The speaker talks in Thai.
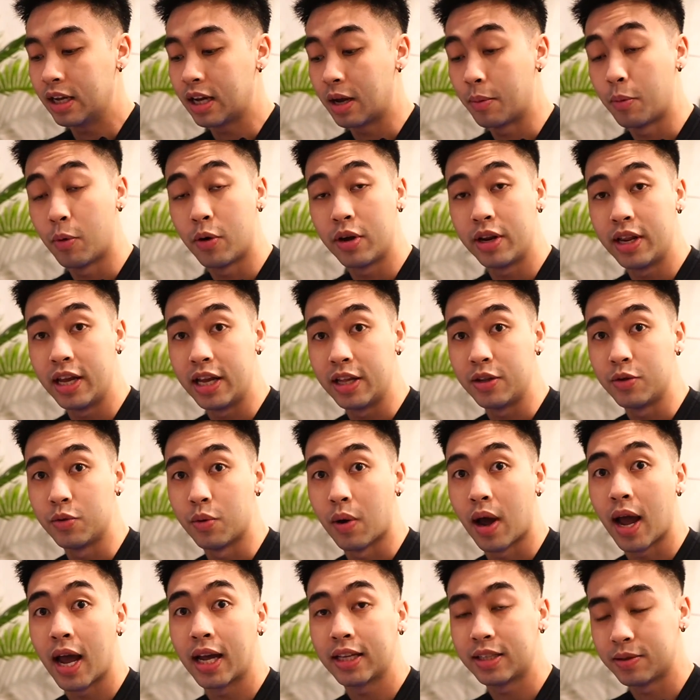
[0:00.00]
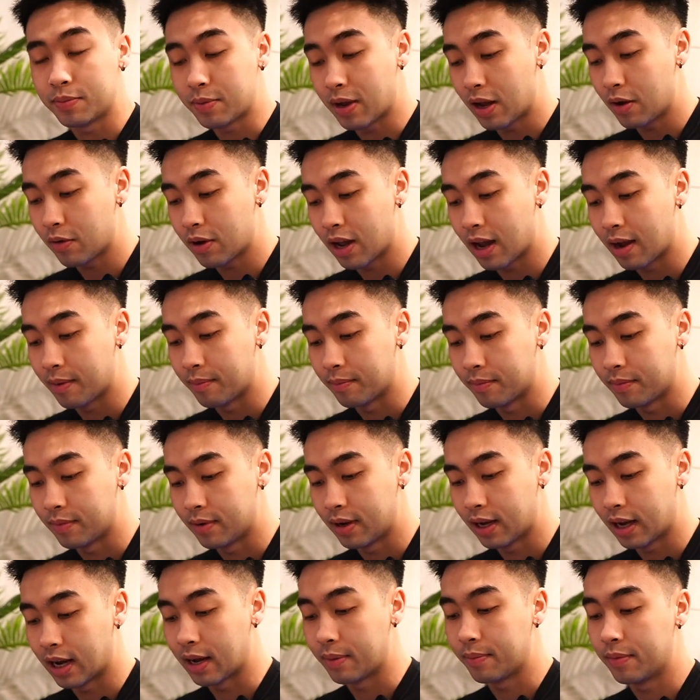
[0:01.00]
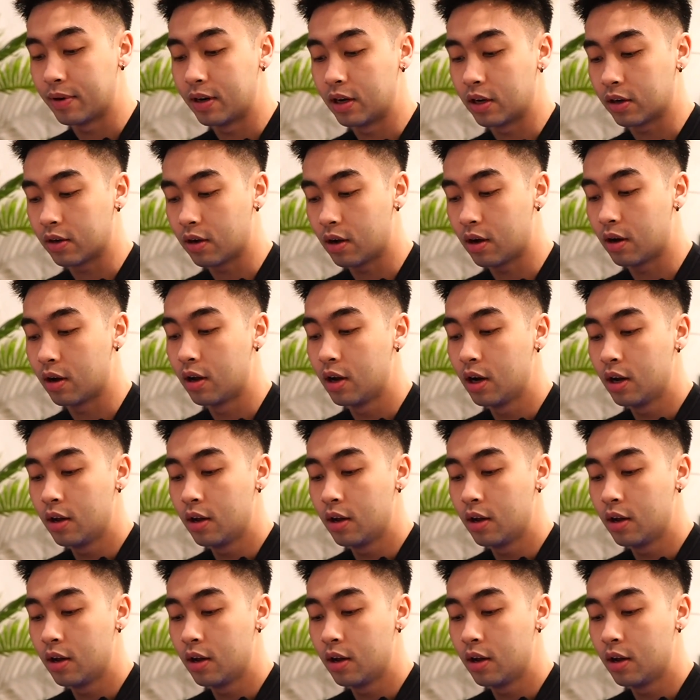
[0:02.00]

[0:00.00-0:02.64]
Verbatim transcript: คาร์โบไฮเดรตอยู่ 59 กรัมนะครับ แล้วก็